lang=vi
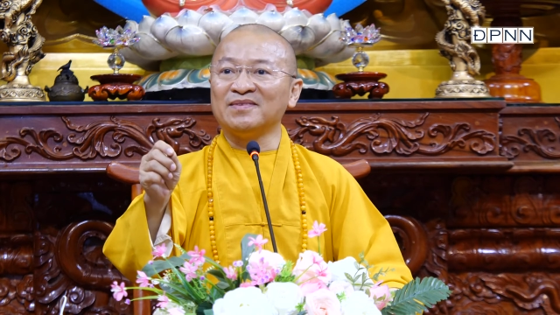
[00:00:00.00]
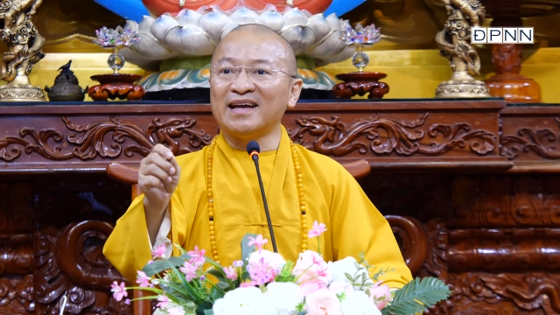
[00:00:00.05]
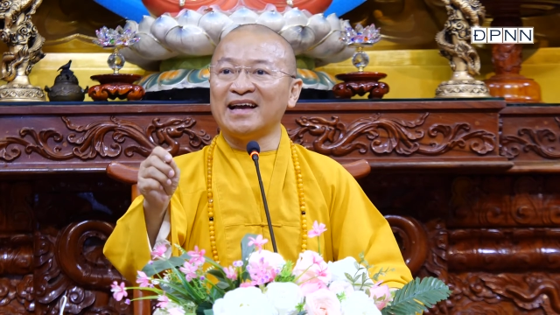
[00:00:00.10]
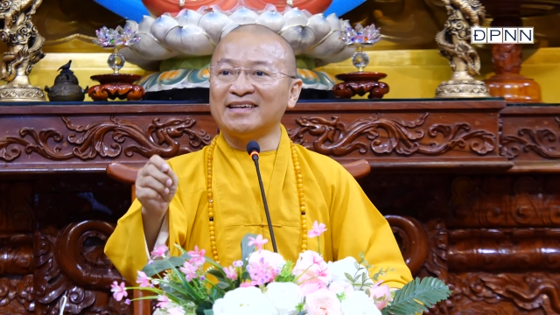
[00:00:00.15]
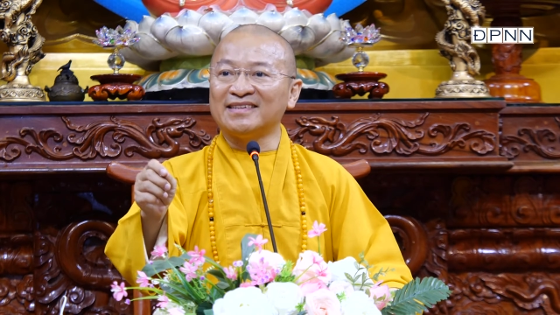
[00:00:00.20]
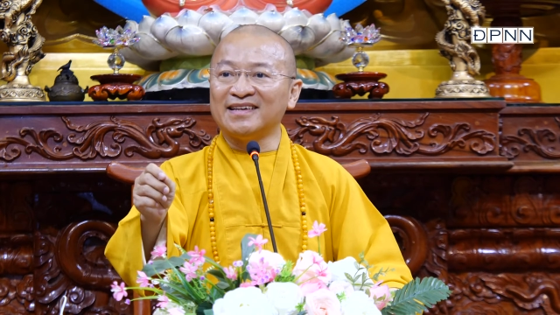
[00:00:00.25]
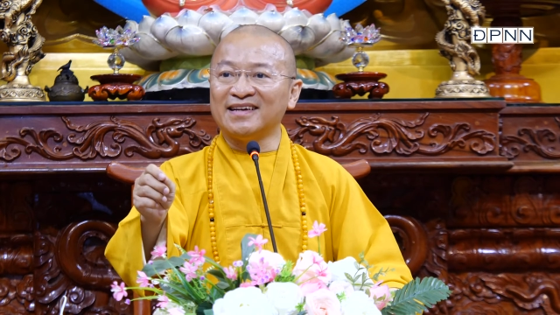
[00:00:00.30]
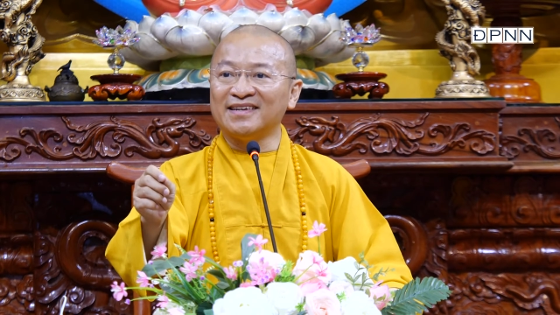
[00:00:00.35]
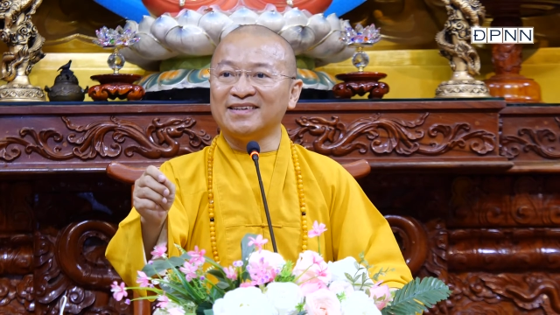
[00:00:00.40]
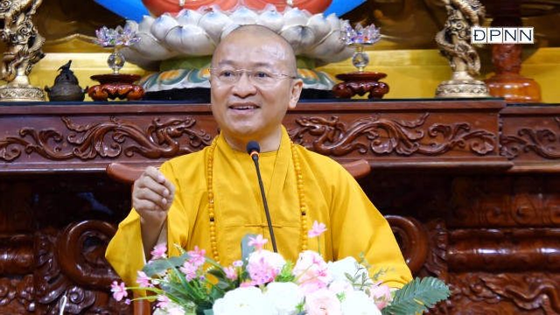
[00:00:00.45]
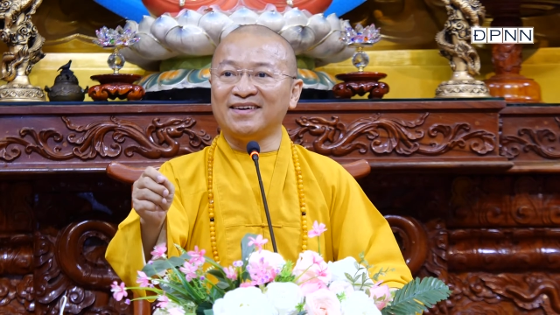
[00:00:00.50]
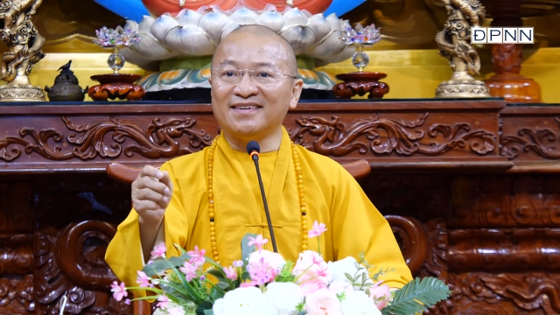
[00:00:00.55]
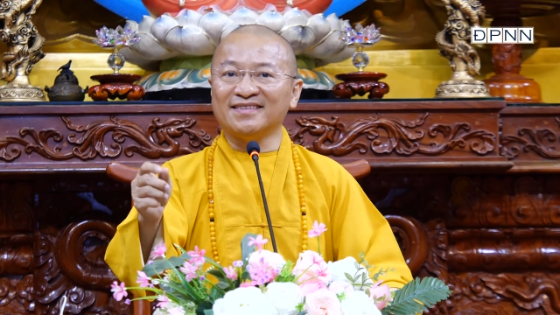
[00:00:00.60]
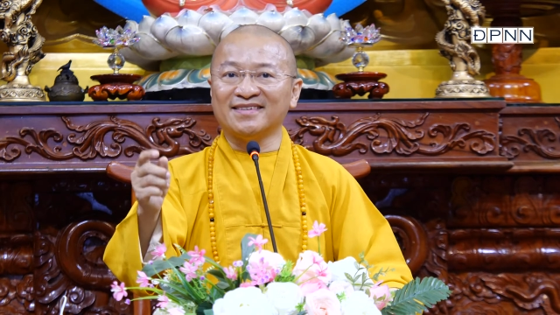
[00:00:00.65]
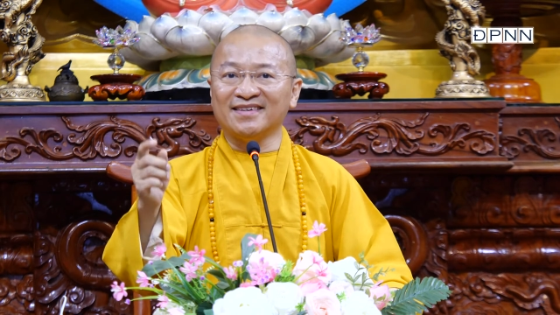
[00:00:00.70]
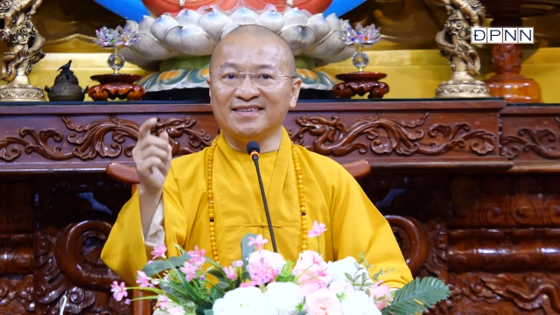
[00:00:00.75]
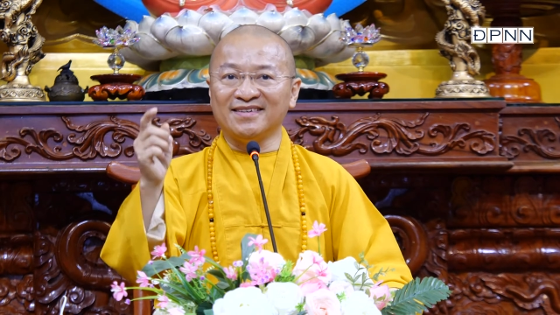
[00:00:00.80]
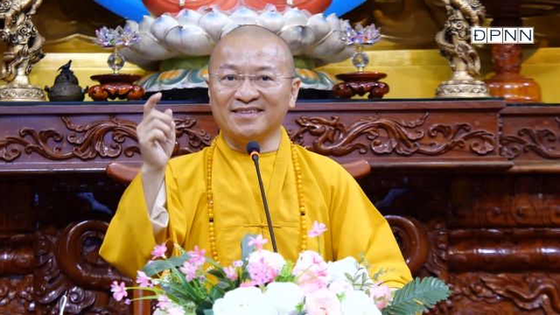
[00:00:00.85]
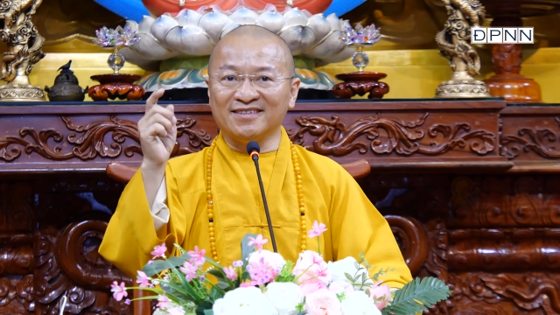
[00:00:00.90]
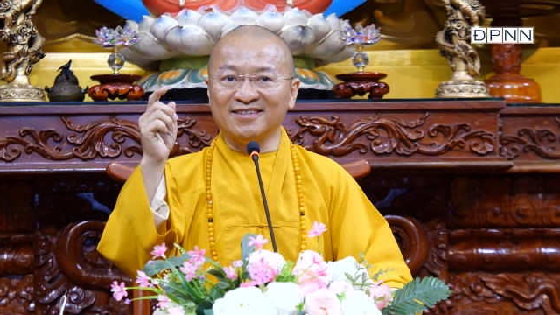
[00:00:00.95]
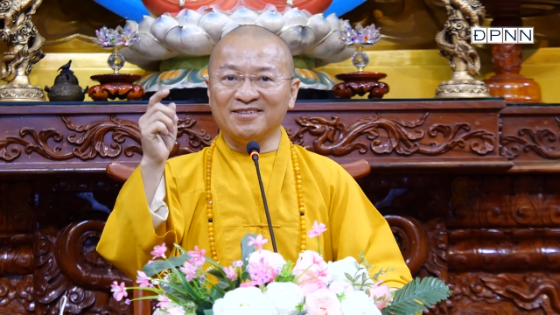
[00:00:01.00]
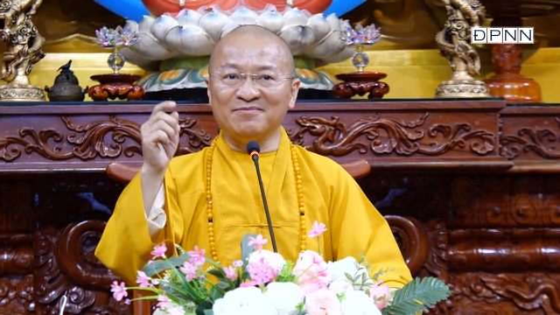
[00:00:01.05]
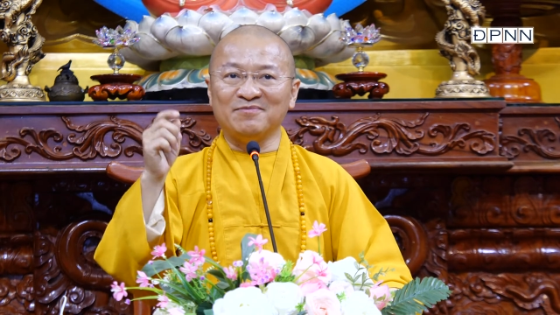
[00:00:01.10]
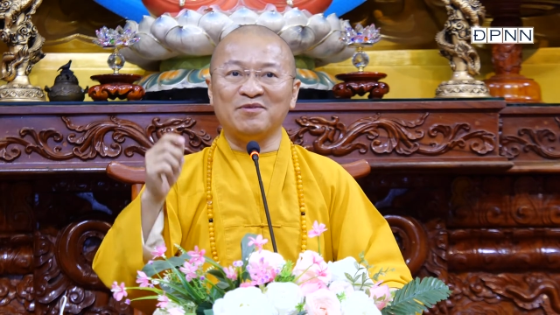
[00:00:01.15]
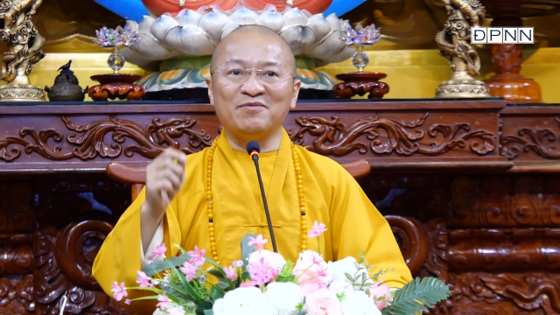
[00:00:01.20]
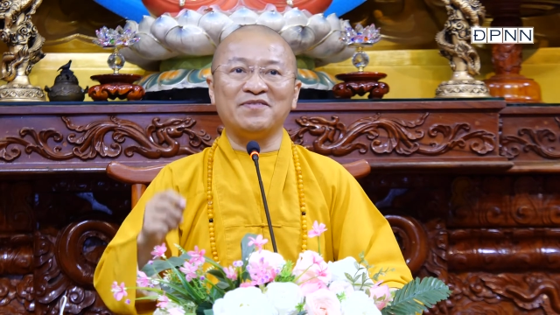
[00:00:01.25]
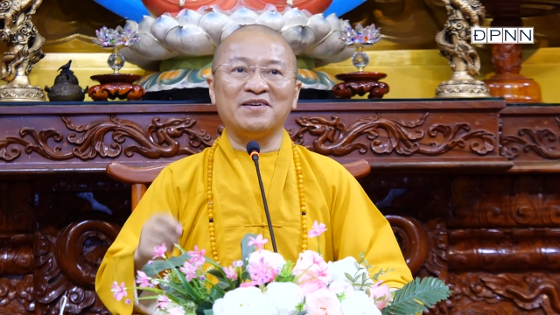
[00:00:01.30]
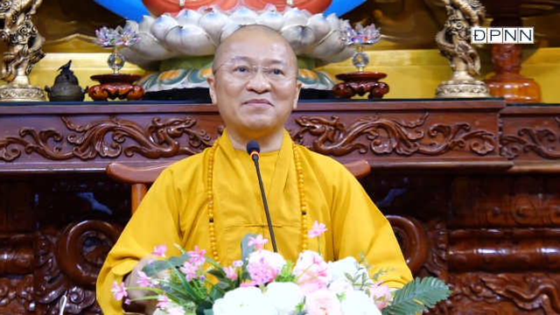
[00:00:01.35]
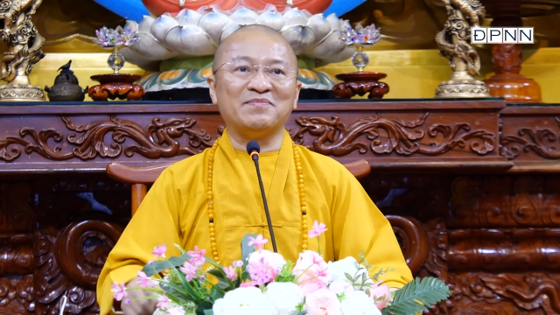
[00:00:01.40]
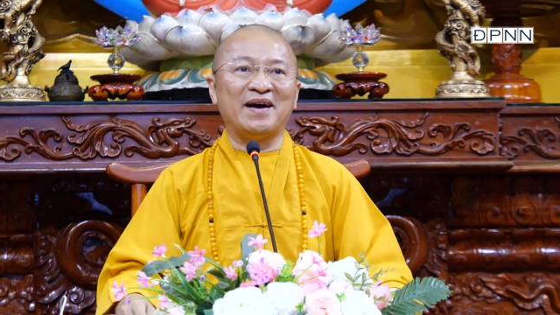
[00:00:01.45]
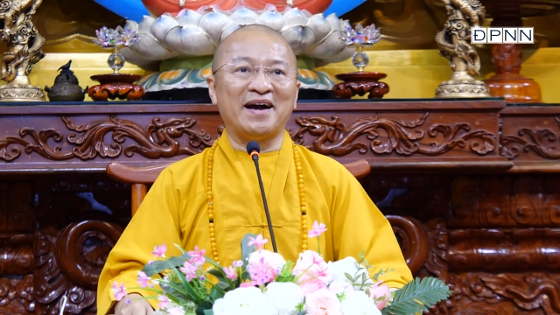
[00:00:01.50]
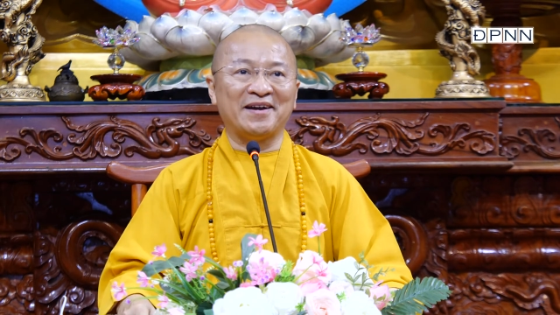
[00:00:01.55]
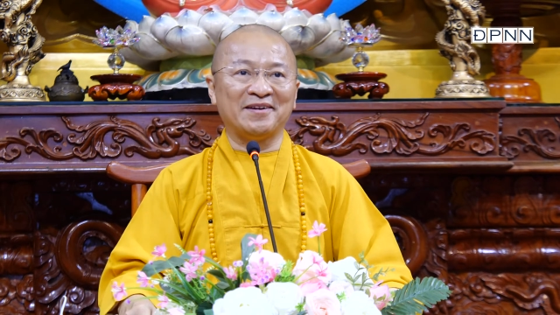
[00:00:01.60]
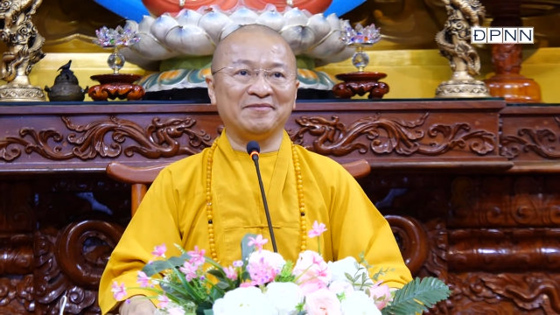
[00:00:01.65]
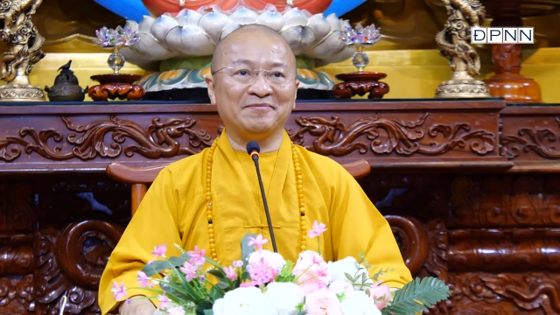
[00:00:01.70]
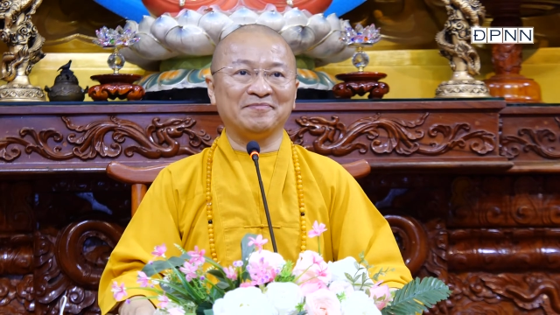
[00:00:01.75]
thay thế đó sẽ hưởng được 1/7.